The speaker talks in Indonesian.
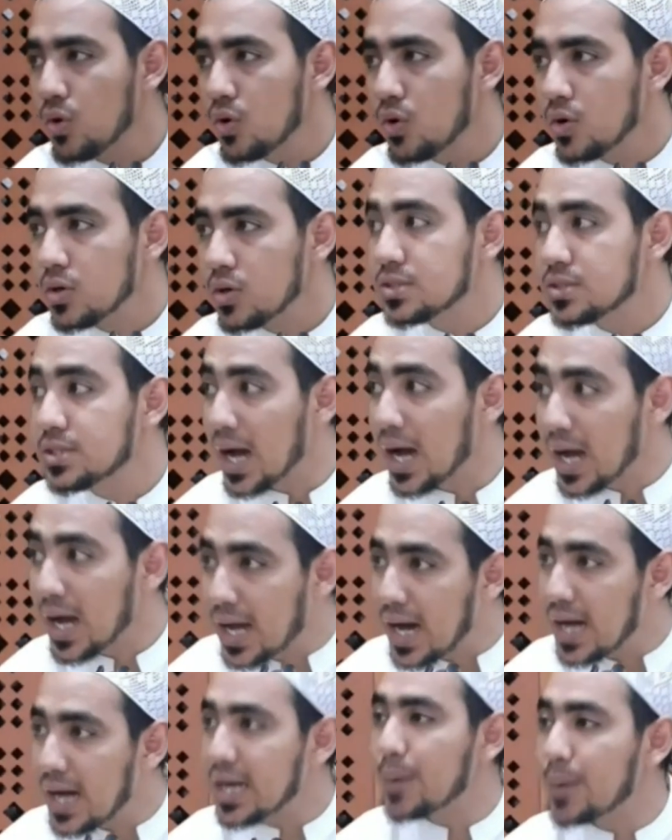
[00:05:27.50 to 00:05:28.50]

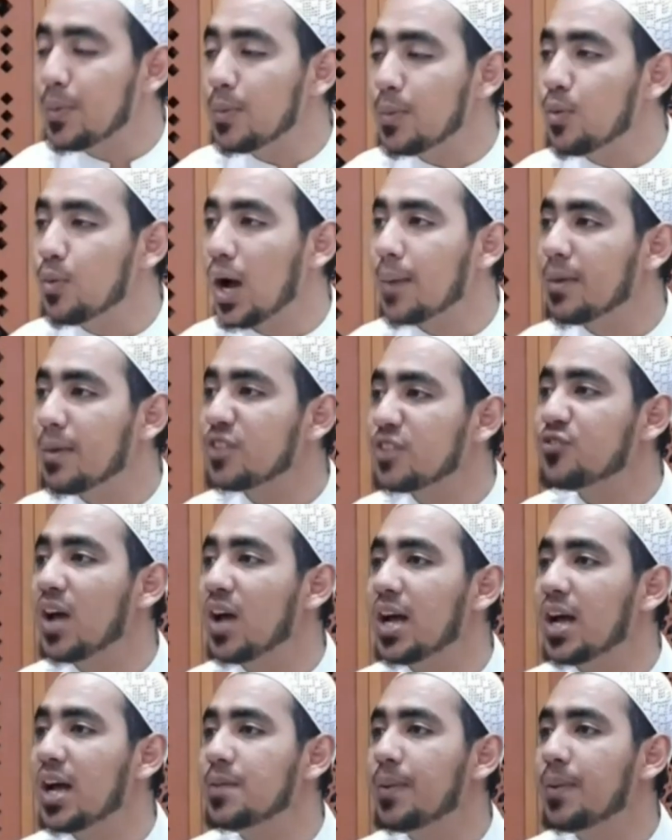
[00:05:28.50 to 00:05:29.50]
Jaga Nabi Muhammad fi
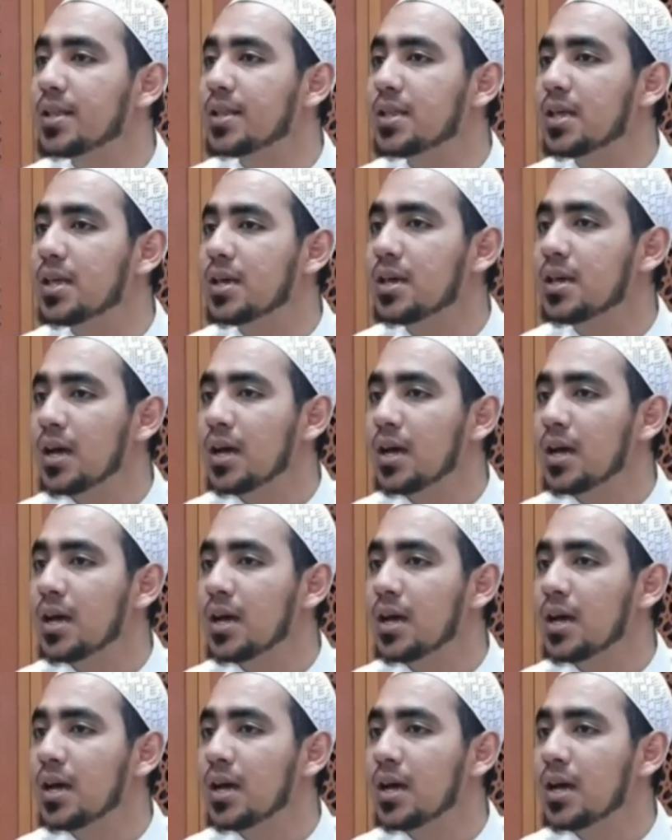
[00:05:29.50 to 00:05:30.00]
ahli baiti.